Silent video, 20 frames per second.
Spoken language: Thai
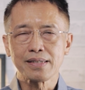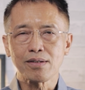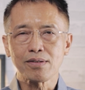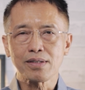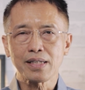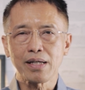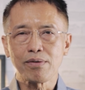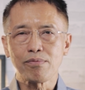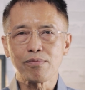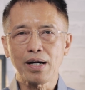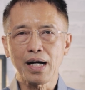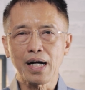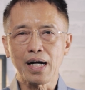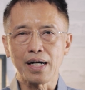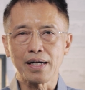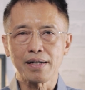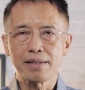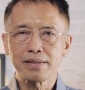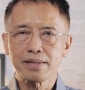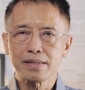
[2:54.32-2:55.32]
เราจะเห็นว่า
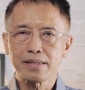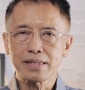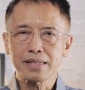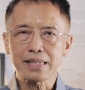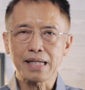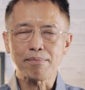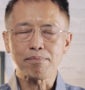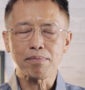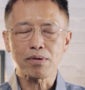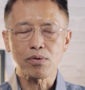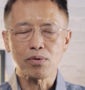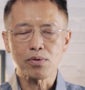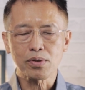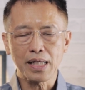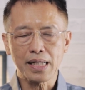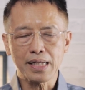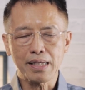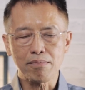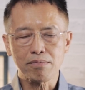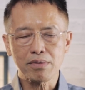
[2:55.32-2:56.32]
อาจารย์เปาโล
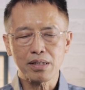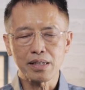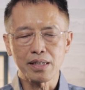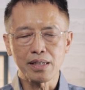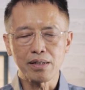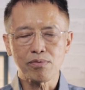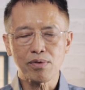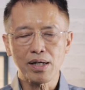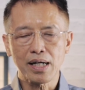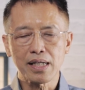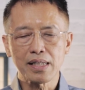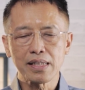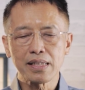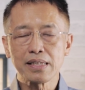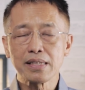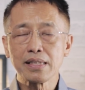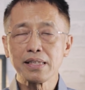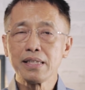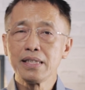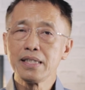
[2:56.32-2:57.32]
ได้นำเสนอว่า
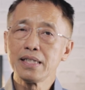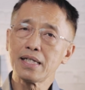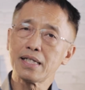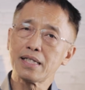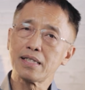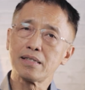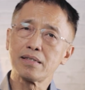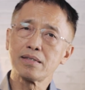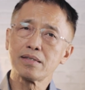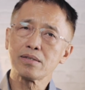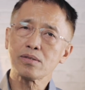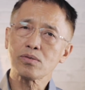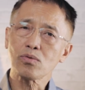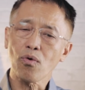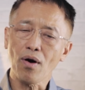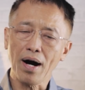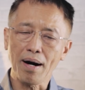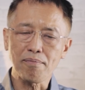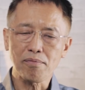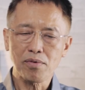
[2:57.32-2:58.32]
เรื่อง
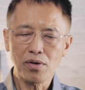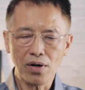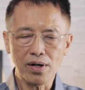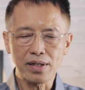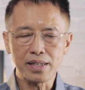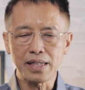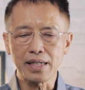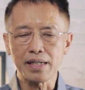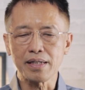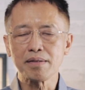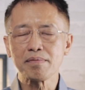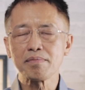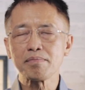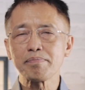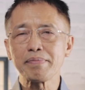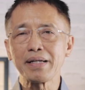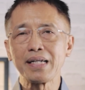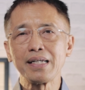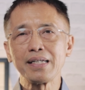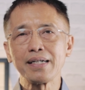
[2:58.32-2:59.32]
ความรอดเนี่ย
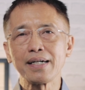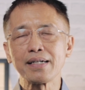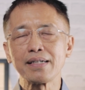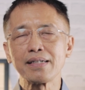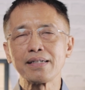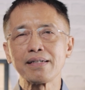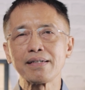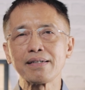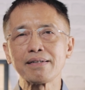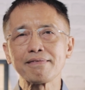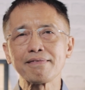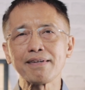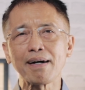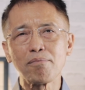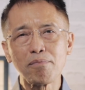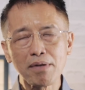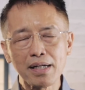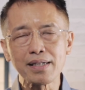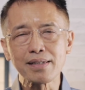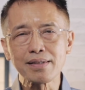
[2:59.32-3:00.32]
เป็นเรื่อง
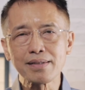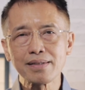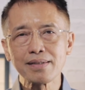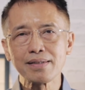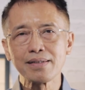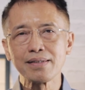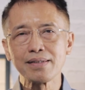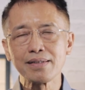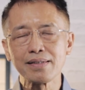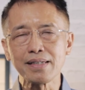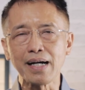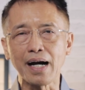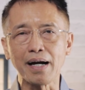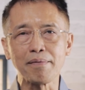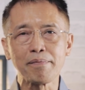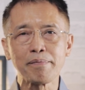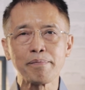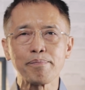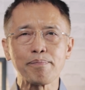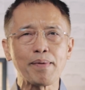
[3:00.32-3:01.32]
รำลึก
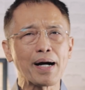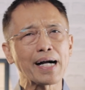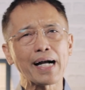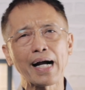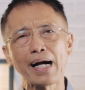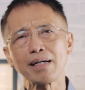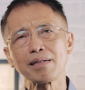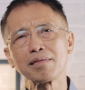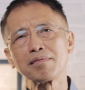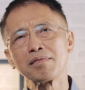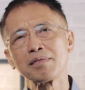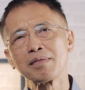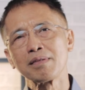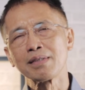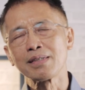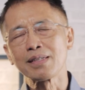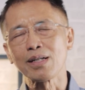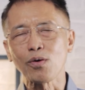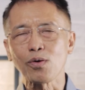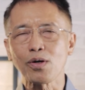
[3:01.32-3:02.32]
นะบางครั้ง
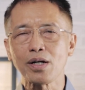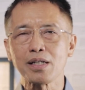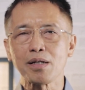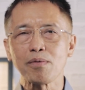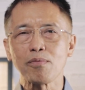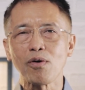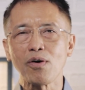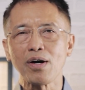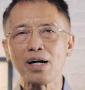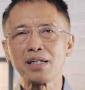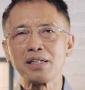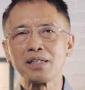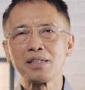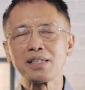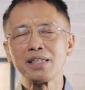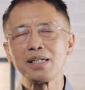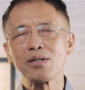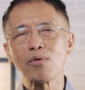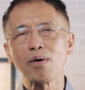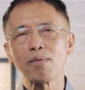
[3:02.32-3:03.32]
เราก็อาจจะบอกว่า
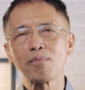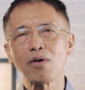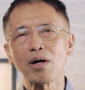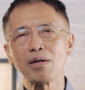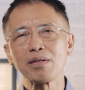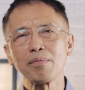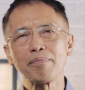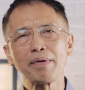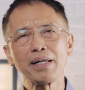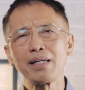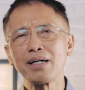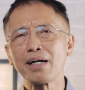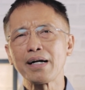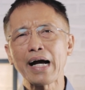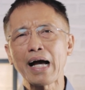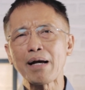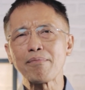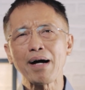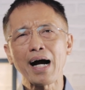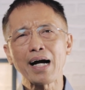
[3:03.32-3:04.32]
เรื่องความรอดนี่เป็นเรื่อง
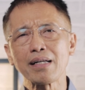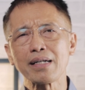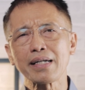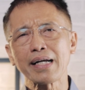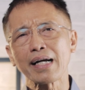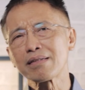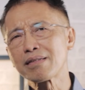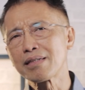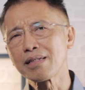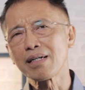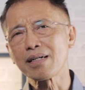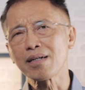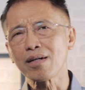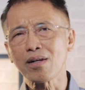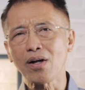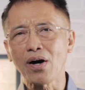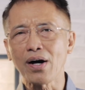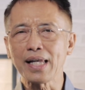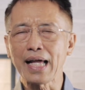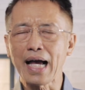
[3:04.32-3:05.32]
ง่ากเลยแค่เชื่อ
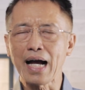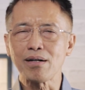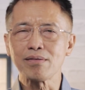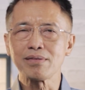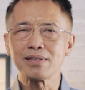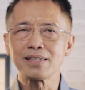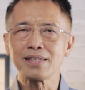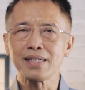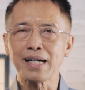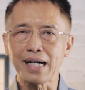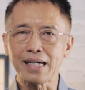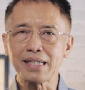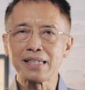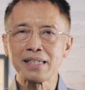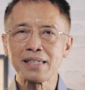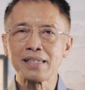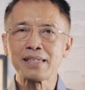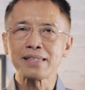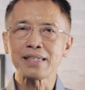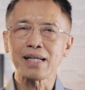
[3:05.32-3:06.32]
ก็รอดแล้วฮะ
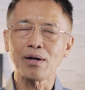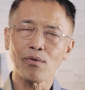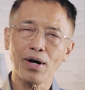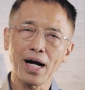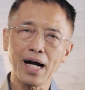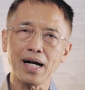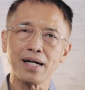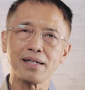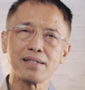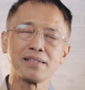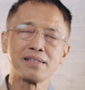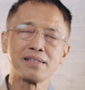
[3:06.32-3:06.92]
แต่ว่า